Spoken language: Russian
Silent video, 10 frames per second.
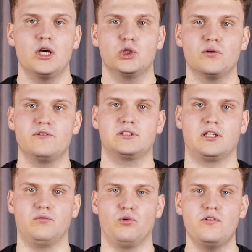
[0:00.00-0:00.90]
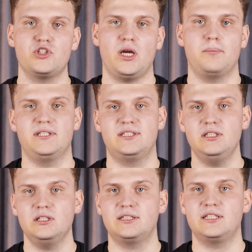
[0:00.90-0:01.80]
Но Виктор Львович
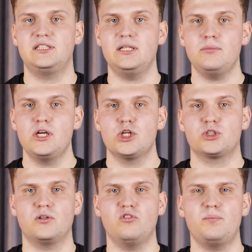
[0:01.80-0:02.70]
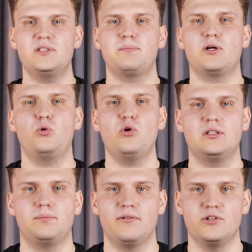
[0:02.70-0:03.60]
объяснил это тем, что его
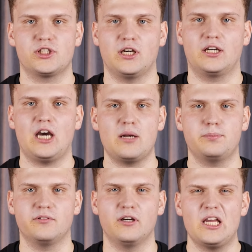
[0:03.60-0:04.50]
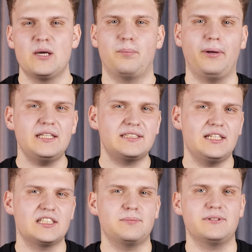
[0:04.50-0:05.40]
беспокоит привычка Карпова
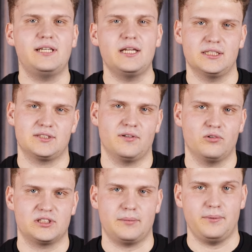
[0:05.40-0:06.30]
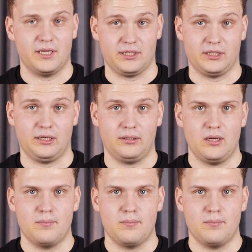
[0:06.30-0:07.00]
пристально смотреть на своего соперника.